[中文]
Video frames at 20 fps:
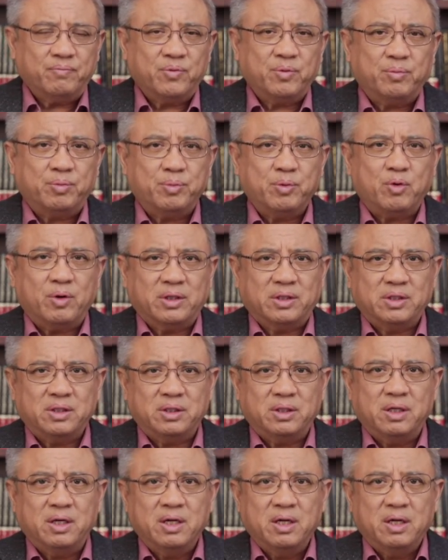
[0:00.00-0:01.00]
你不管
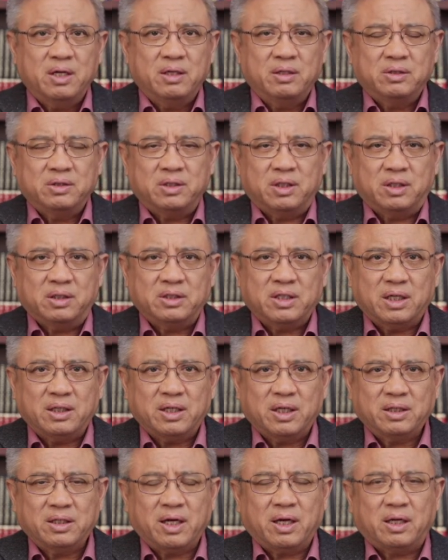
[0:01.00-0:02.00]
是这个加
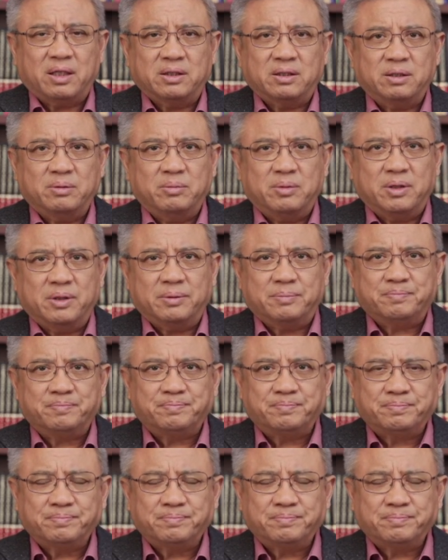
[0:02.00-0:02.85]
拿大什么